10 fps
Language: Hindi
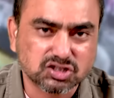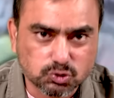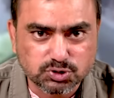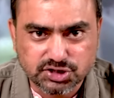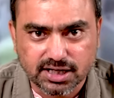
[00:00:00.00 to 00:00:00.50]

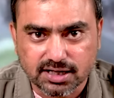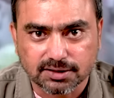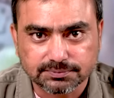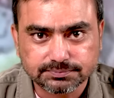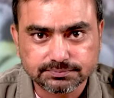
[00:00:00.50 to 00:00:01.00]

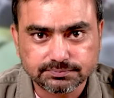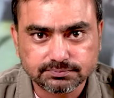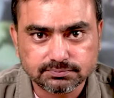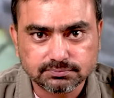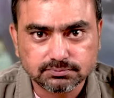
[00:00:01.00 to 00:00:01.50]
सोचिएगा
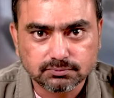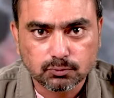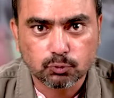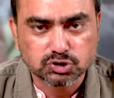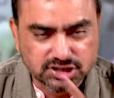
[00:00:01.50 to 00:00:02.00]

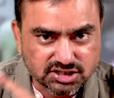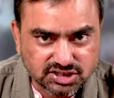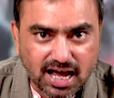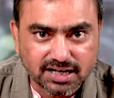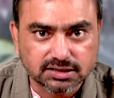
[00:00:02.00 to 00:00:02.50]
उस
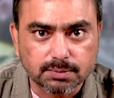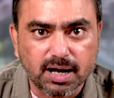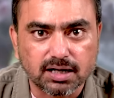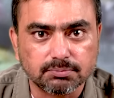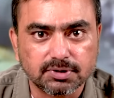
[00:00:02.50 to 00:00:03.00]
इंसान के
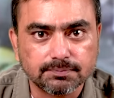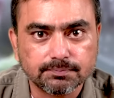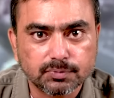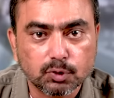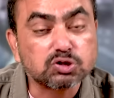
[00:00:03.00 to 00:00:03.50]
बारे में
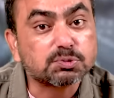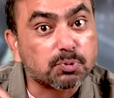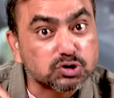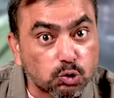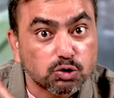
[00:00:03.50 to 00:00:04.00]
उस
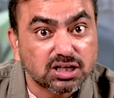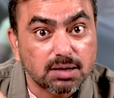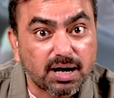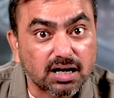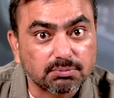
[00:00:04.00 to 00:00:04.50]
बुज़ुर्ग के
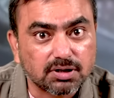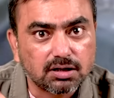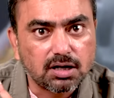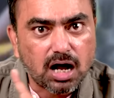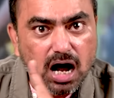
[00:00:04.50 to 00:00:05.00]
बारे में
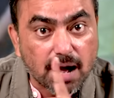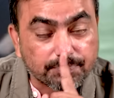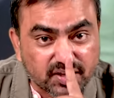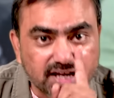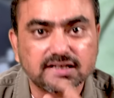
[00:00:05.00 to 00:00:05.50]

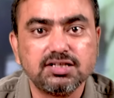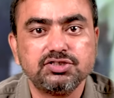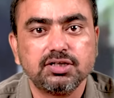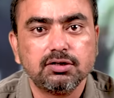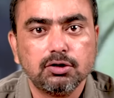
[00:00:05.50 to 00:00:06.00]
आप देख
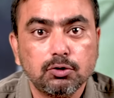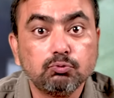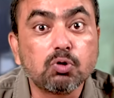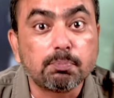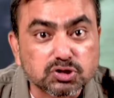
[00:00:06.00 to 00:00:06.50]
लीजिए
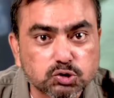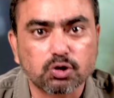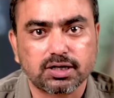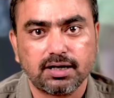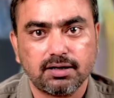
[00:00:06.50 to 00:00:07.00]
वो
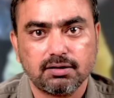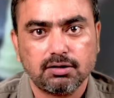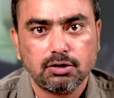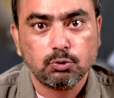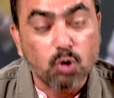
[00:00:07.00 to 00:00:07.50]
बुज़ुर्ग हैं
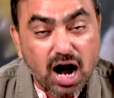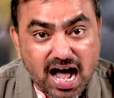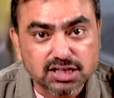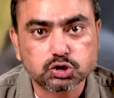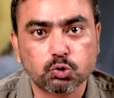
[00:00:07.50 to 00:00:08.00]
वो
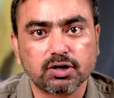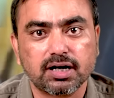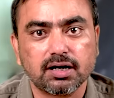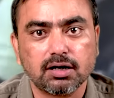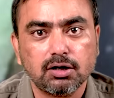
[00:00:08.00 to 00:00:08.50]
हाथ जोड़
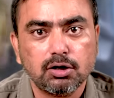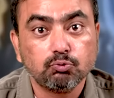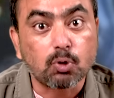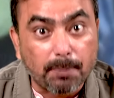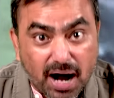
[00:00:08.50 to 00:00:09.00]
रहे हैं
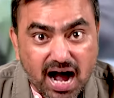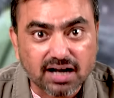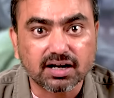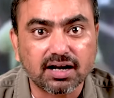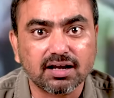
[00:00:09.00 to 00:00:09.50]
वो
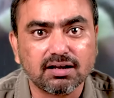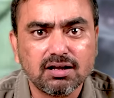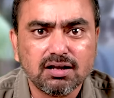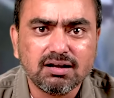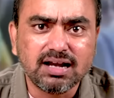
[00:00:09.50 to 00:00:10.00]
भाग रहे हैं
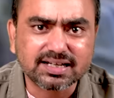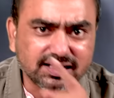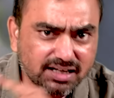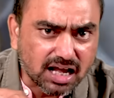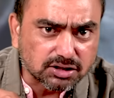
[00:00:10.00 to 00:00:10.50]

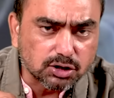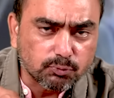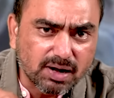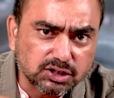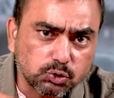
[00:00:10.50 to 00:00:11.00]
लेकिन इन
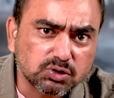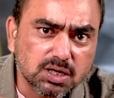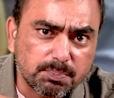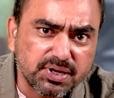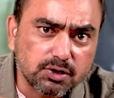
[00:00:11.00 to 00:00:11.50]
आतंकवादियों की
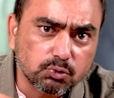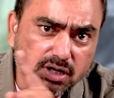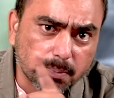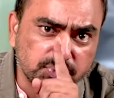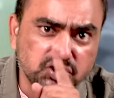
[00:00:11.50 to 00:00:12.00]
भीड़
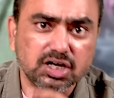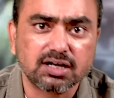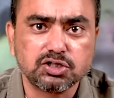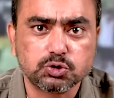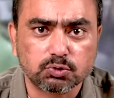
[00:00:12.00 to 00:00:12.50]
उनका पीछा
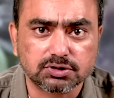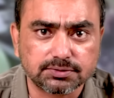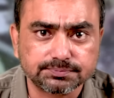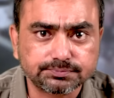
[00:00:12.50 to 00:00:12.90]
नहीं छोड़ती